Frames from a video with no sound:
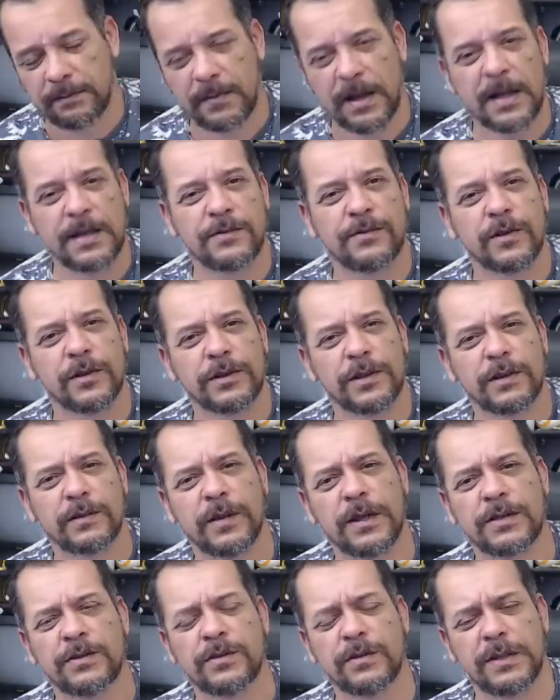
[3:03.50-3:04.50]
Mas voltando
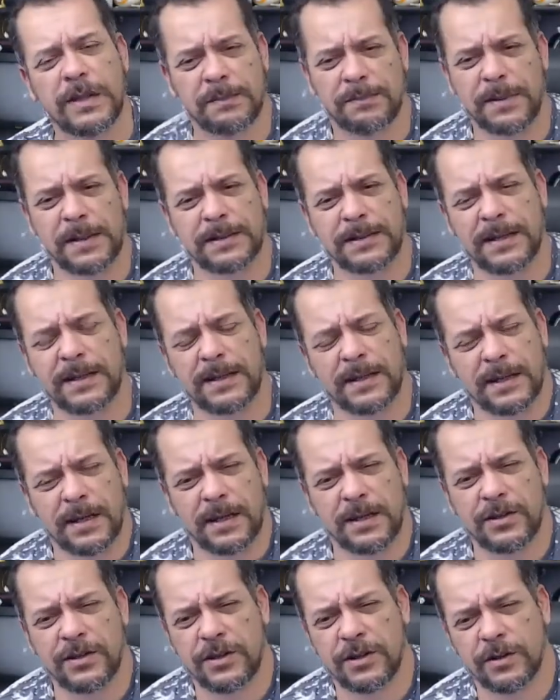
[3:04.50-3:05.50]
ao assunto da patada na
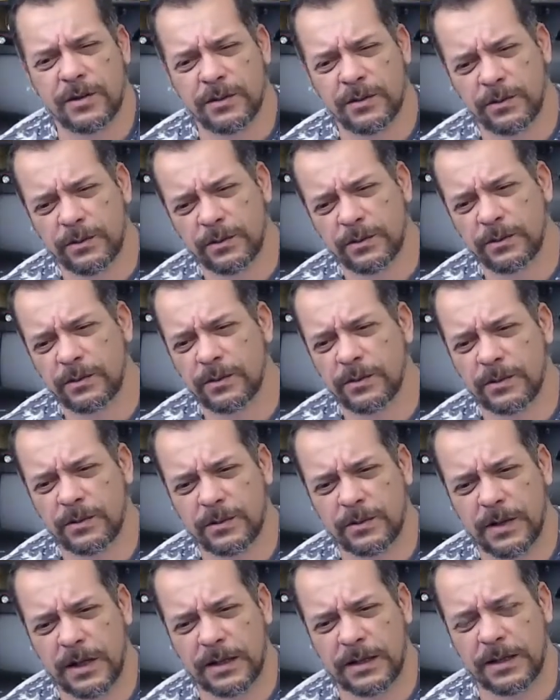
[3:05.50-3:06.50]
região do,
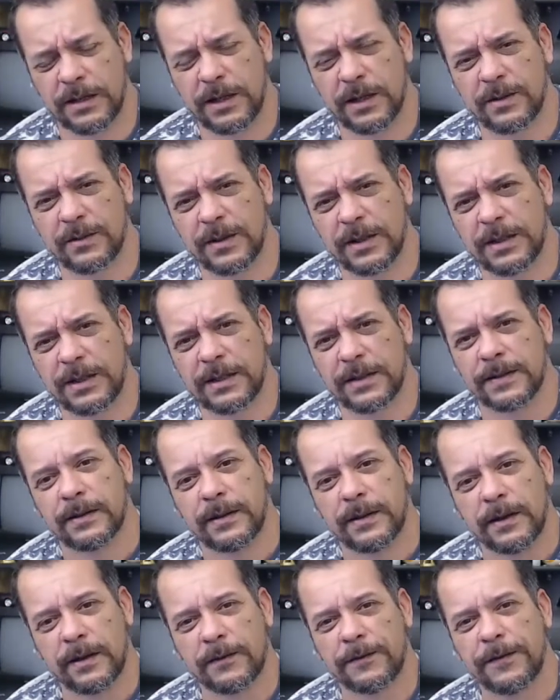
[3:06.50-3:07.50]
do agrião ali,
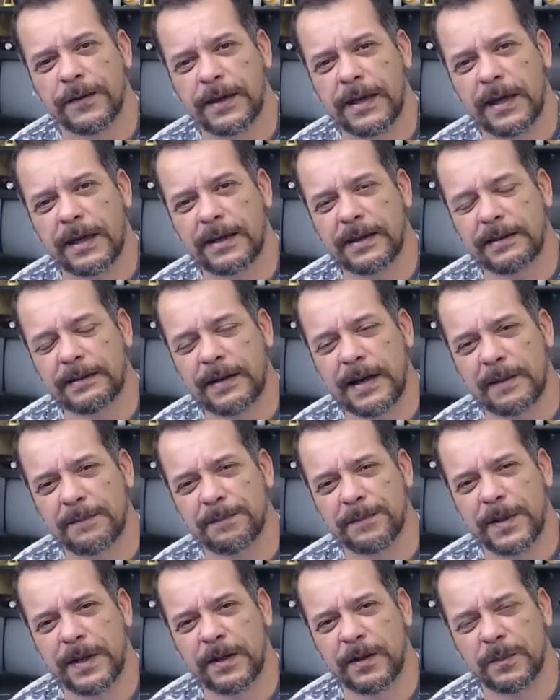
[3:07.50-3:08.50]
eu fiquei
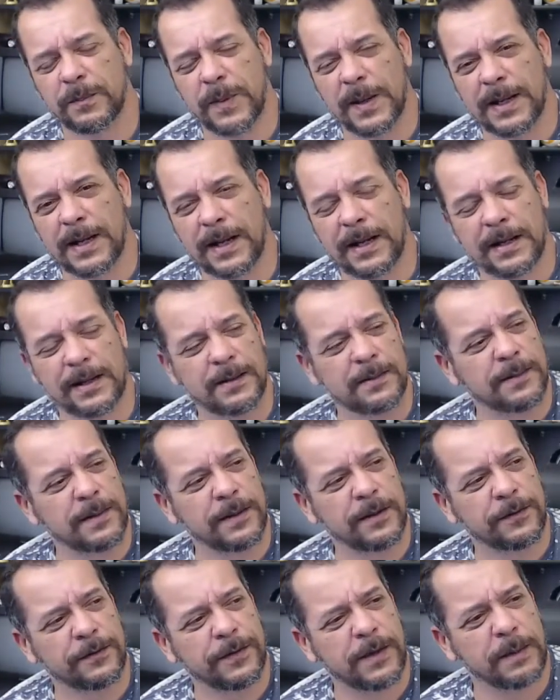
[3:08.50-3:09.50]
cabreiro pra caramba
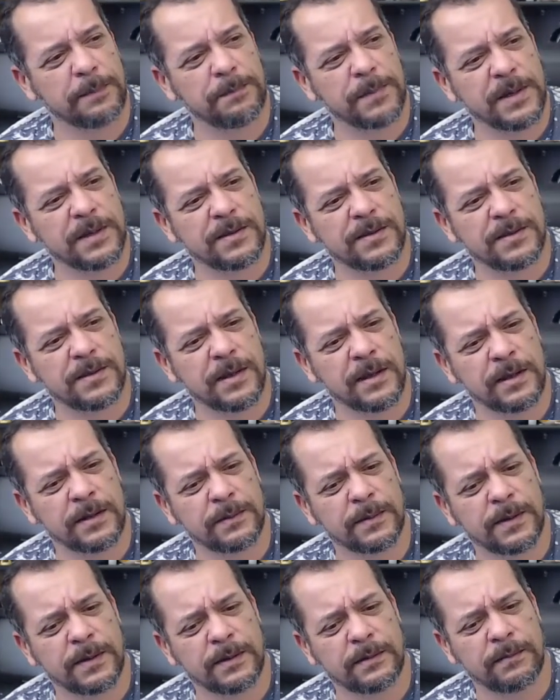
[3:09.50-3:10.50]
e eu fiquei
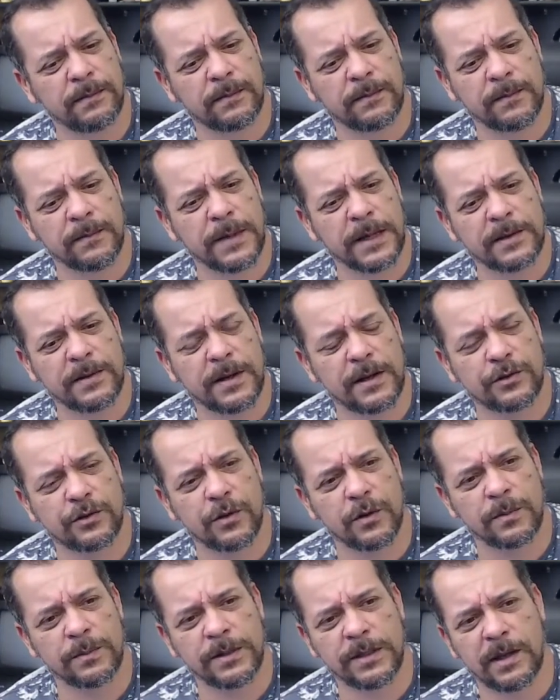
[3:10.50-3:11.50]
pensando como é que o
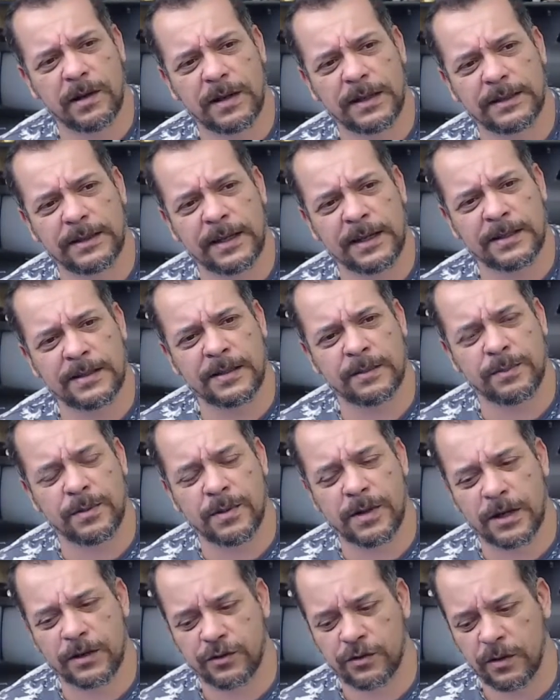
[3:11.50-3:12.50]
cachorro me dá uma dessa, pô.
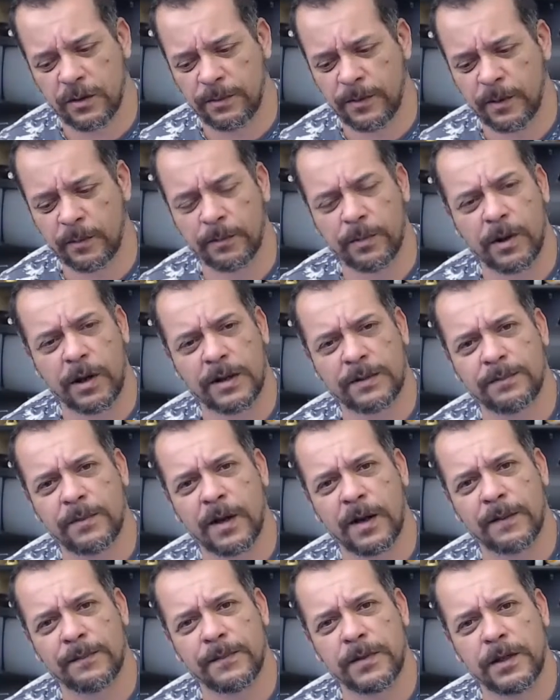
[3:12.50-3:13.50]
O cachorro é meu brother,
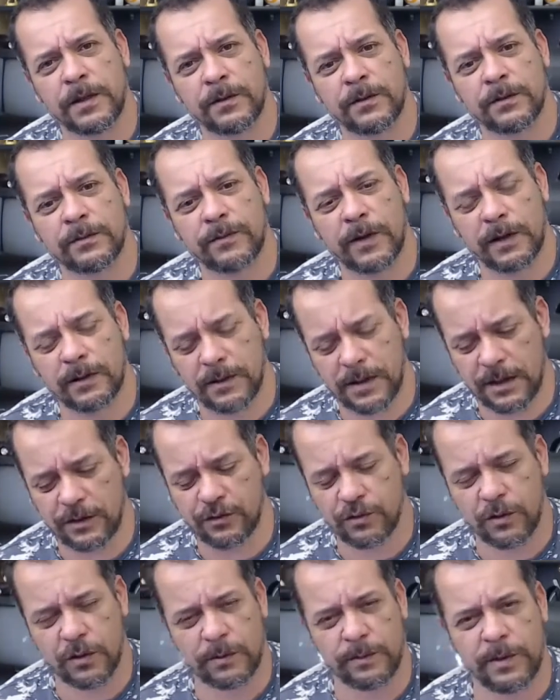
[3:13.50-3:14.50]
meu amigo. Fala que o
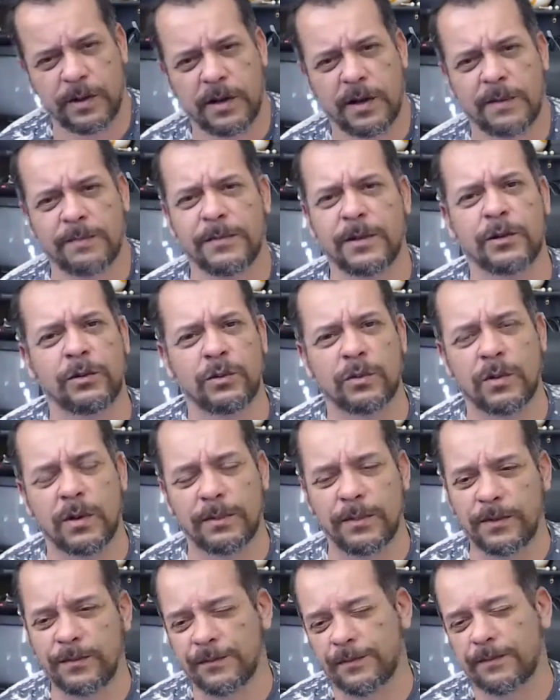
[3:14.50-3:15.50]
cachorro é o melhor amigo do
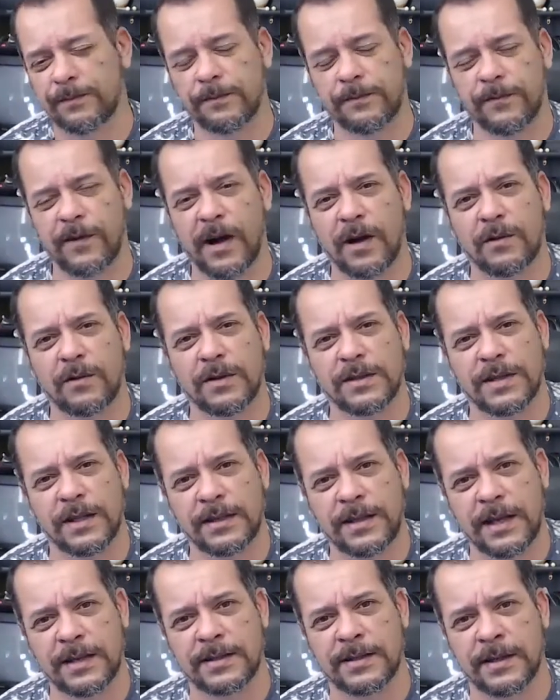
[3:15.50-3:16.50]
homem, fala uma coisa
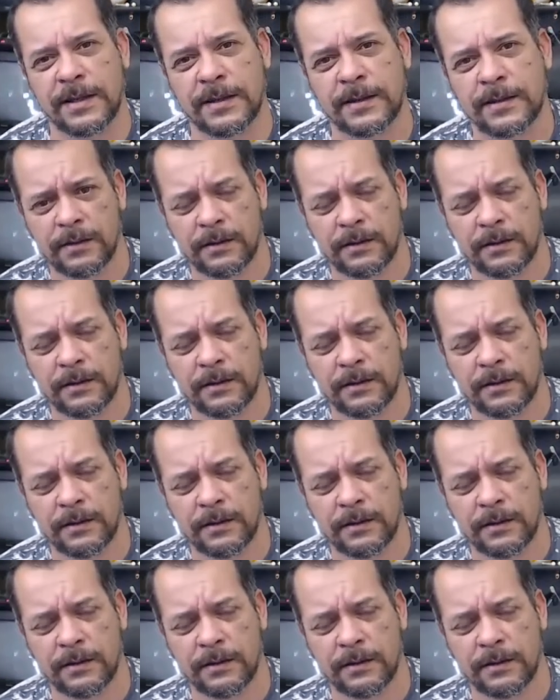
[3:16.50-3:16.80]
dessa.